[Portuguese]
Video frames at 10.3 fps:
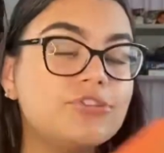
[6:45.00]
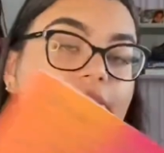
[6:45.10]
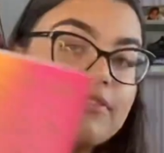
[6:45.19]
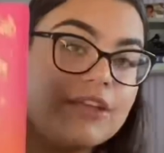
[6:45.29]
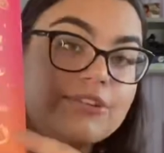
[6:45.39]

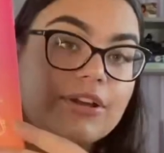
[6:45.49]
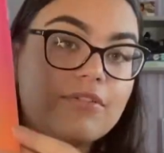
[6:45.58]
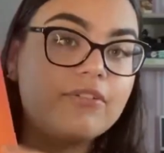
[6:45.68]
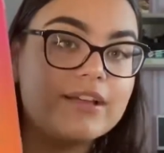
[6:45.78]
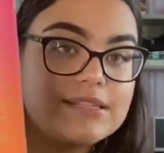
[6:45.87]
tô vendo o que eu
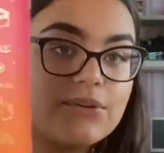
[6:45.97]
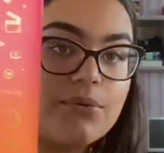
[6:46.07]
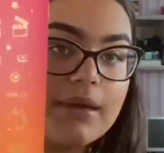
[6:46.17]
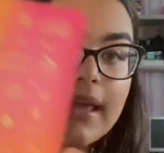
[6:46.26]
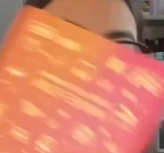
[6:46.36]
vou fazer
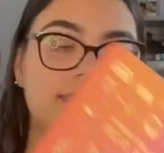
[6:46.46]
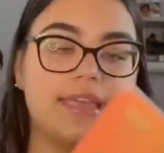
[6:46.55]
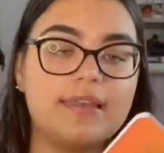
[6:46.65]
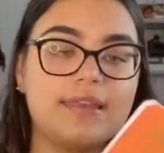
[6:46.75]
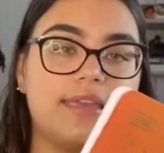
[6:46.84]
com ele,
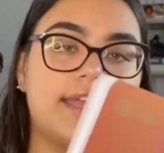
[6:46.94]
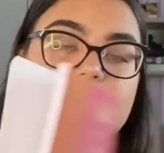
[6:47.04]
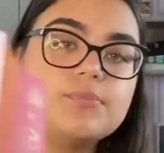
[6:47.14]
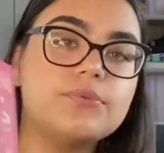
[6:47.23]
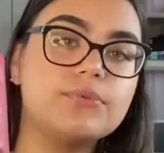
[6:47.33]
que ele é
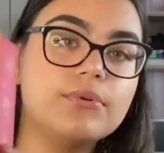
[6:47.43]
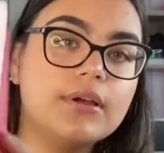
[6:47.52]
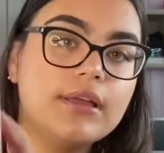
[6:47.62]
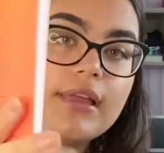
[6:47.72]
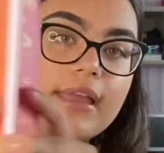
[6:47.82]
tipo.
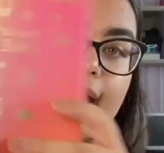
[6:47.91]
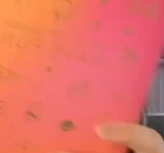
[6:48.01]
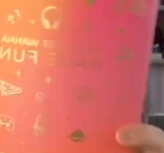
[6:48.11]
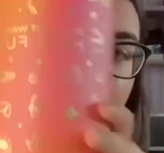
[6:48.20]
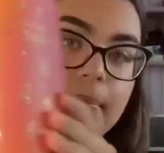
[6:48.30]

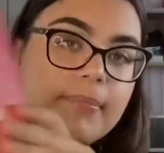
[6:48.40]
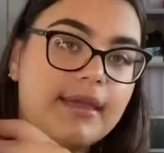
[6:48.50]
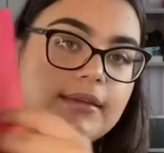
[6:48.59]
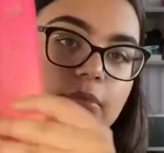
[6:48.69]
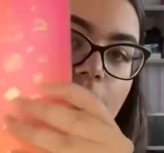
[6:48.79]
Ele é
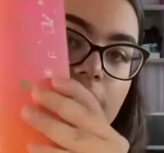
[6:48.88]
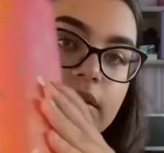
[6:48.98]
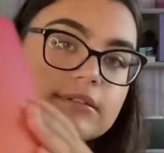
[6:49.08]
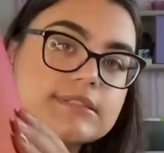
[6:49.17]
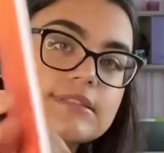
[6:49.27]
bem
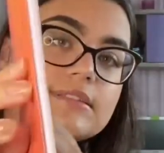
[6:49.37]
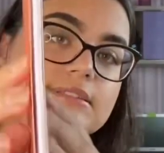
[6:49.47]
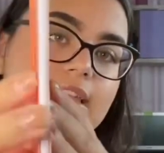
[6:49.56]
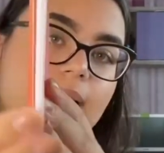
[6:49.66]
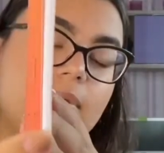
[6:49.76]
molinho
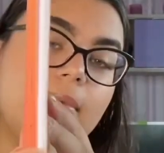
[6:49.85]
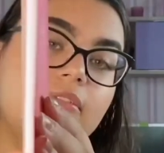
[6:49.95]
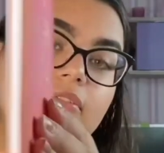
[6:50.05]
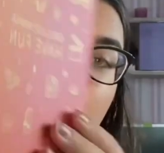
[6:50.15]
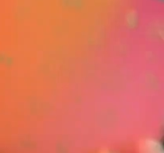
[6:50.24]
assim, sabe?
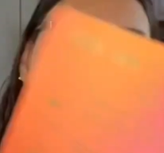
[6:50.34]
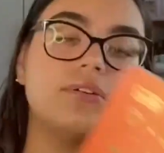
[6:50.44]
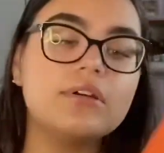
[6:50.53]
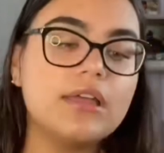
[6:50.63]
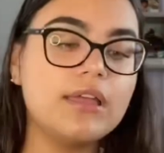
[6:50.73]
Bem
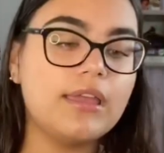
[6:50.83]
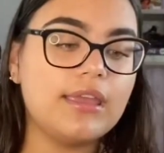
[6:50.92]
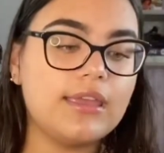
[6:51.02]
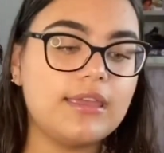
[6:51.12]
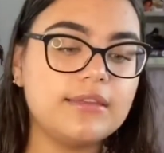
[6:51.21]
fininho.
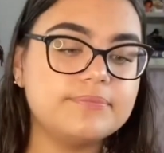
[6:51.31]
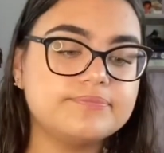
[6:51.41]
E